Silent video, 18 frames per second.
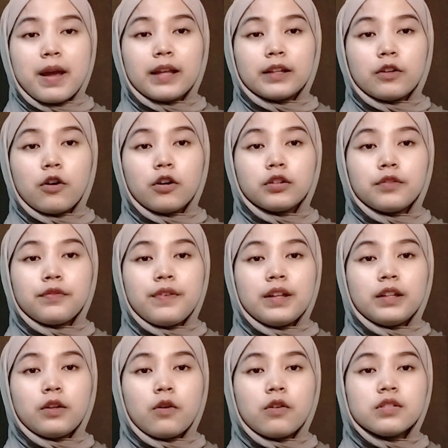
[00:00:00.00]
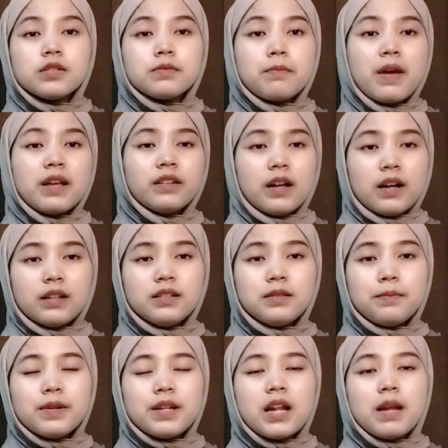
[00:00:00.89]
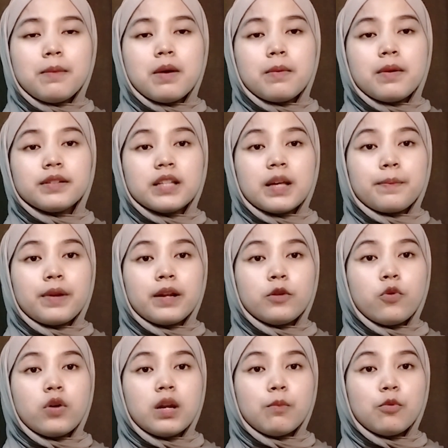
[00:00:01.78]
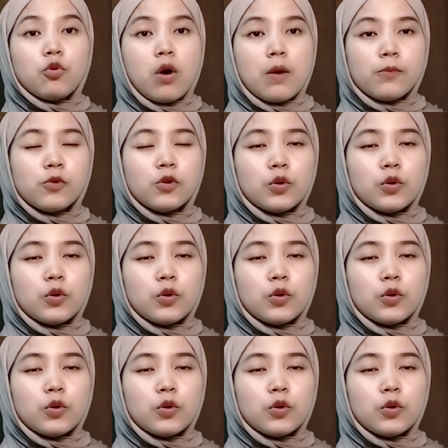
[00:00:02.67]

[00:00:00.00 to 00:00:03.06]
at pada 15 April 2020,